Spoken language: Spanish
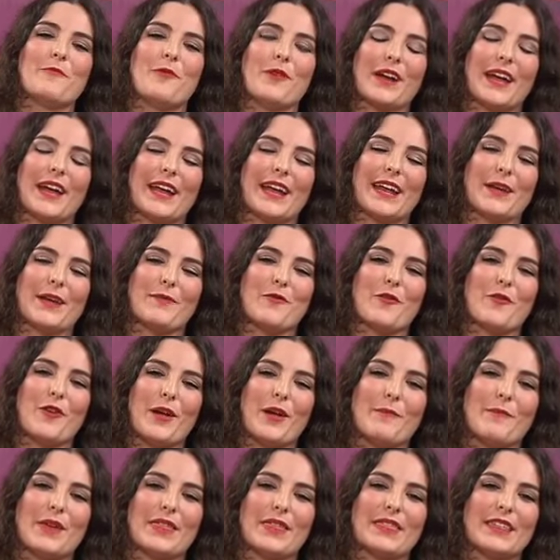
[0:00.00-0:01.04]
Pues queremos
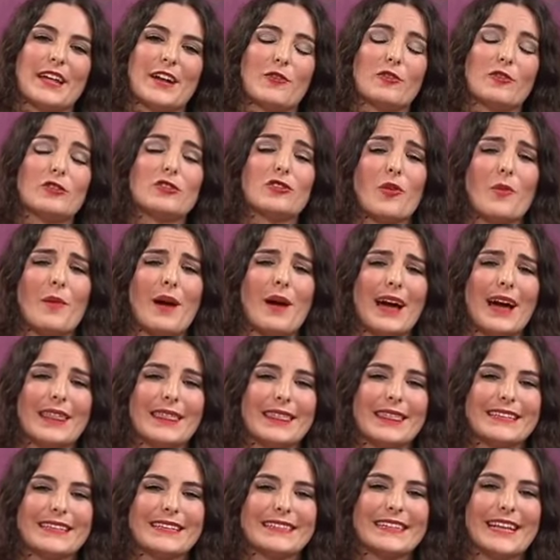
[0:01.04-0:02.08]
empezar nuestro
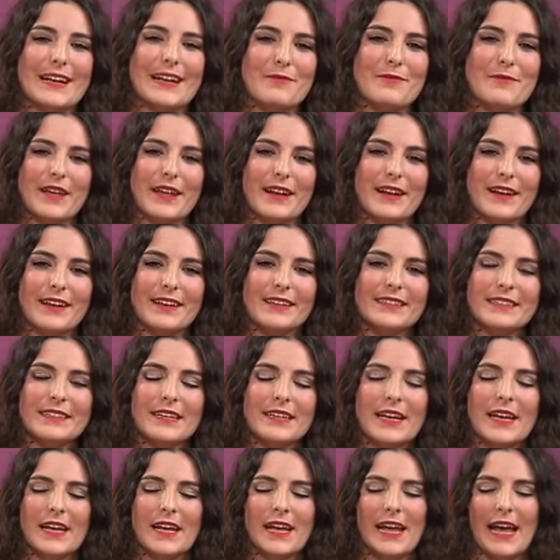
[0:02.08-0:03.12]
magazine del
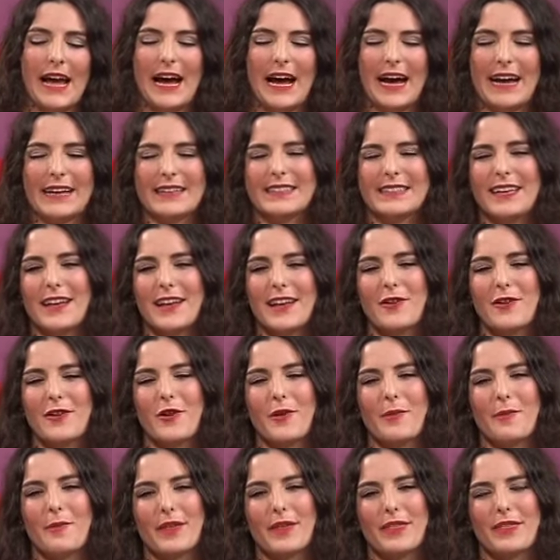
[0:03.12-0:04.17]
viernes. Ayer
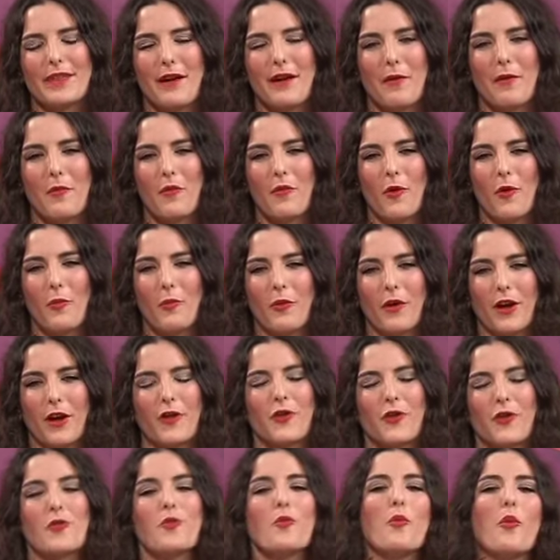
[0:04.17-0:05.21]
lo empezamos pues
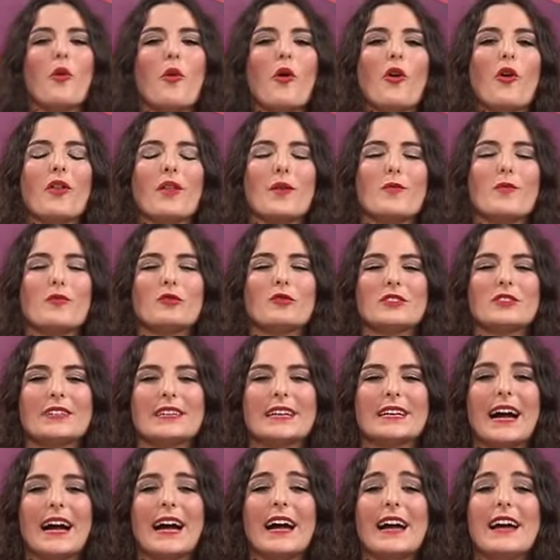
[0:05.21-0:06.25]
con un poco de
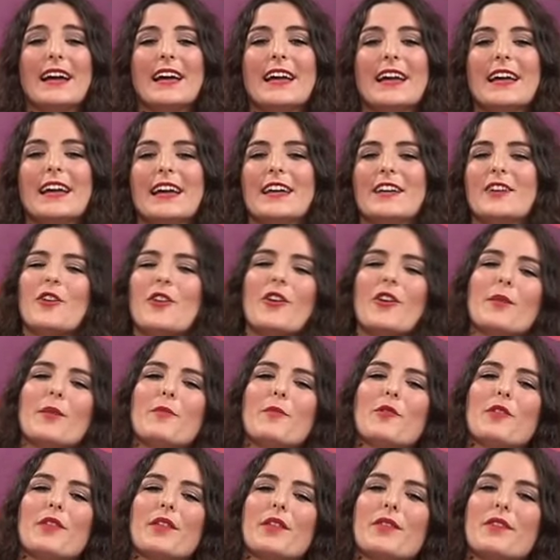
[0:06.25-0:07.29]
música y hoy
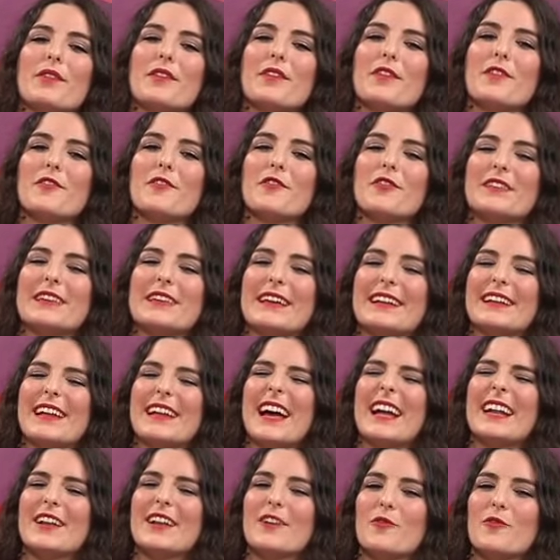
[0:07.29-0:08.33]
hemos decidido
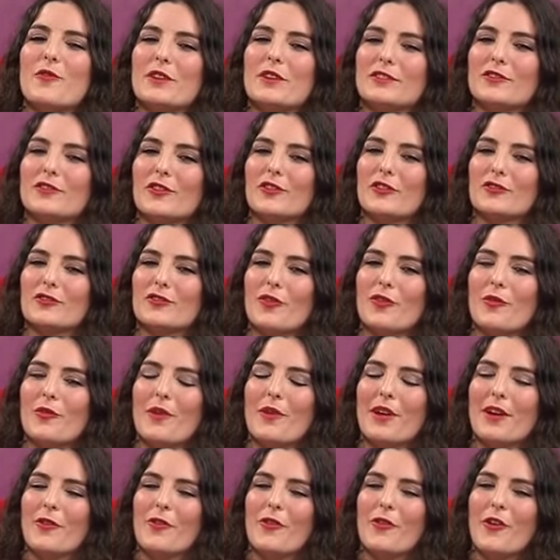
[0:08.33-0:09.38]
llenar nuestro
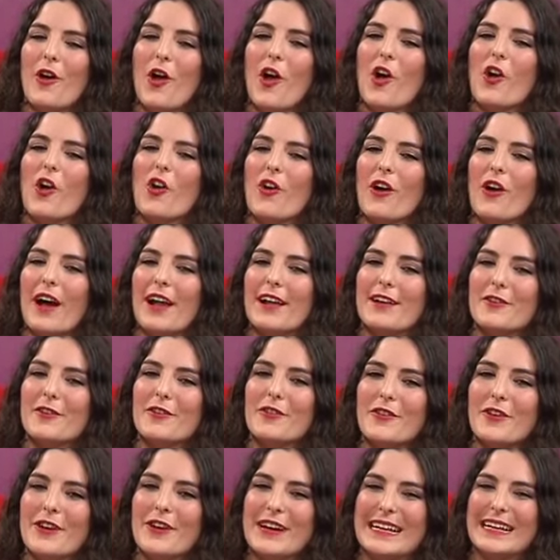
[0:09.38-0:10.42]
estómago con
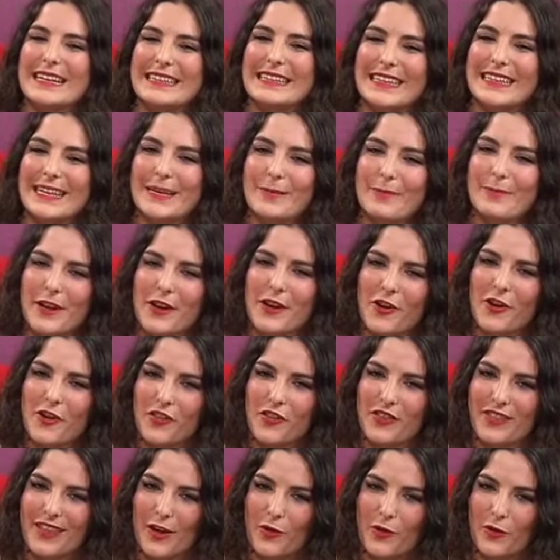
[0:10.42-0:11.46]
algo típico
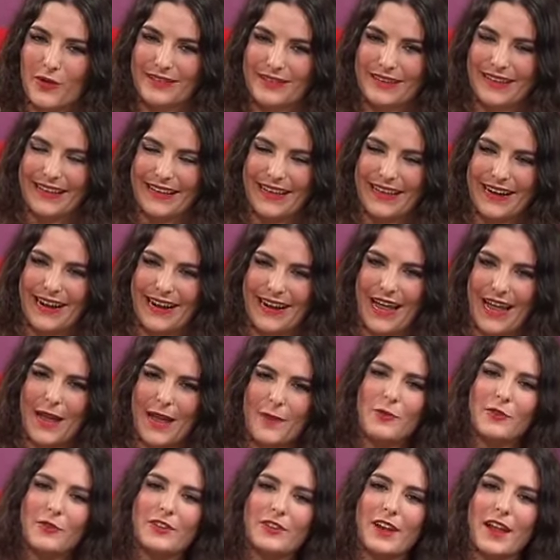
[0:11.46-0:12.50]
de nuestra tierra.
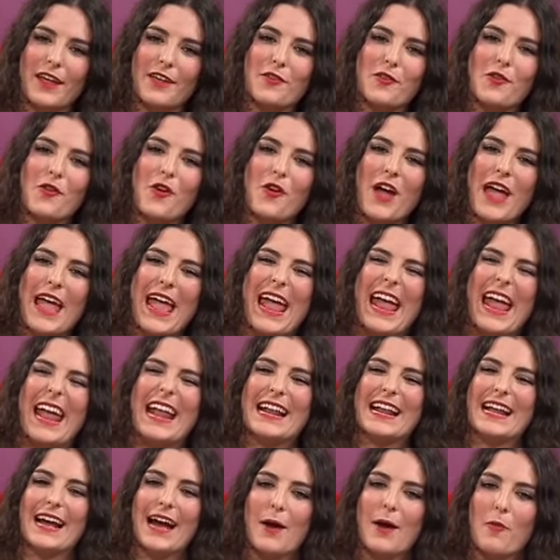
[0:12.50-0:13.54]
Hemos traído
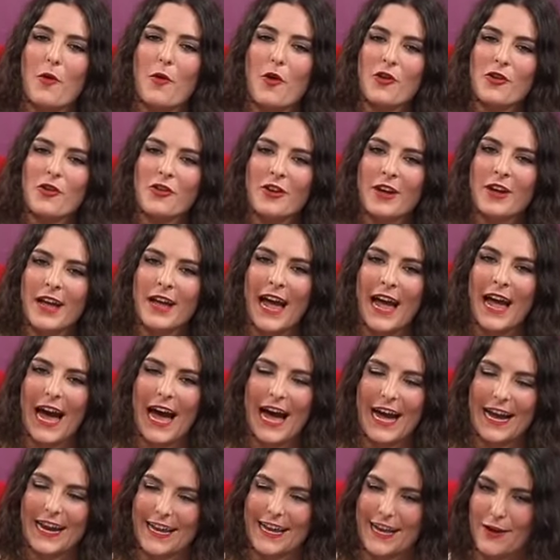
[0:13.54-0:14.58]
el jamón
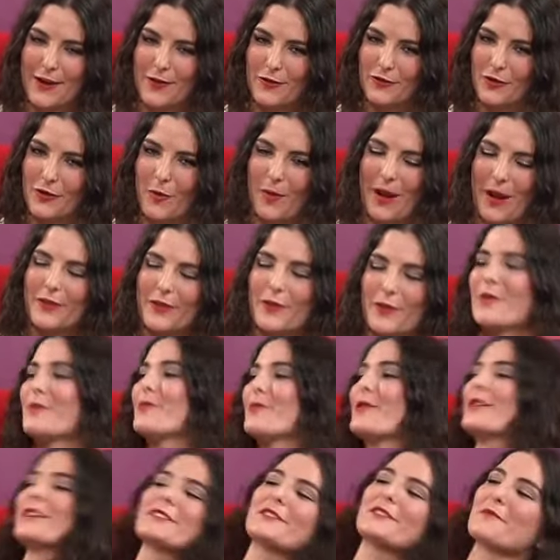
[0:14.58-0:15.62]
aquí a nuestro plato y
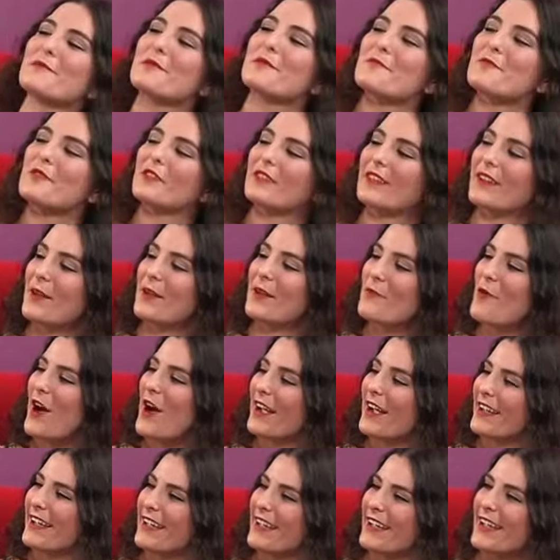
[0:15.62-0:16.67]
por eso mismo tenemos
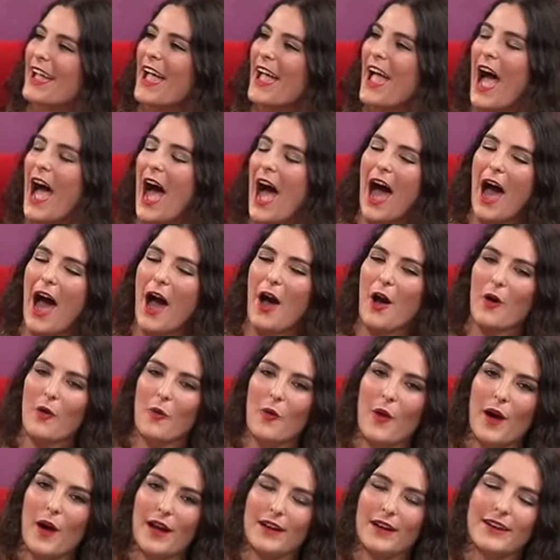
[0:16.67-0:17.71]
aquí a
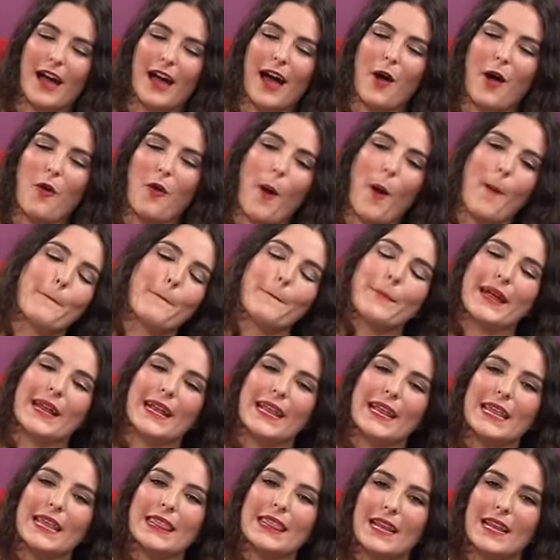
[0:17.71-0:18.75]
Juan, a Juan
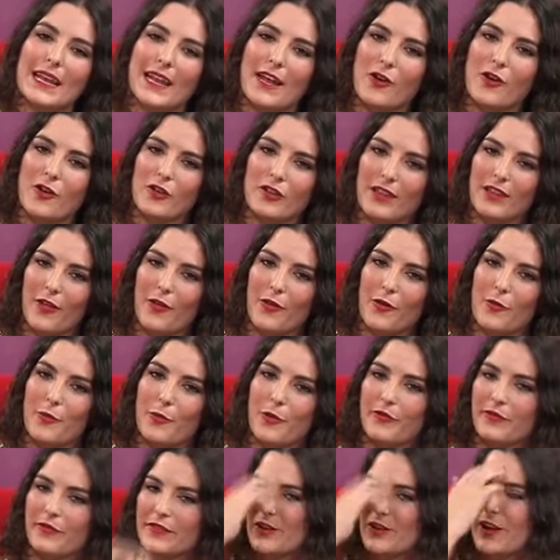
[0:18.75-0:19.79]
Pérez, el exportador
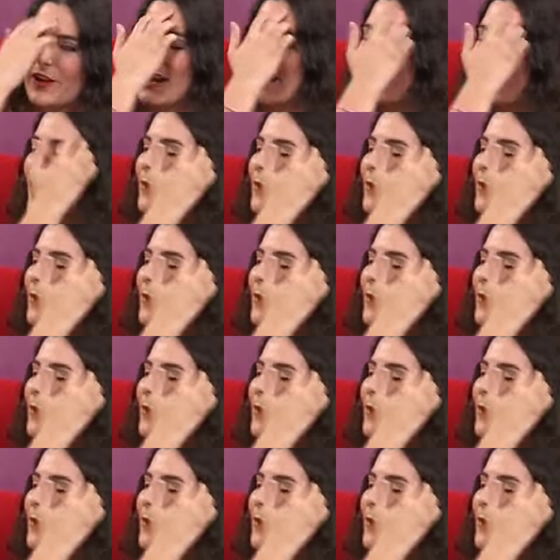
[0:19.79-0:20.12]
profesional de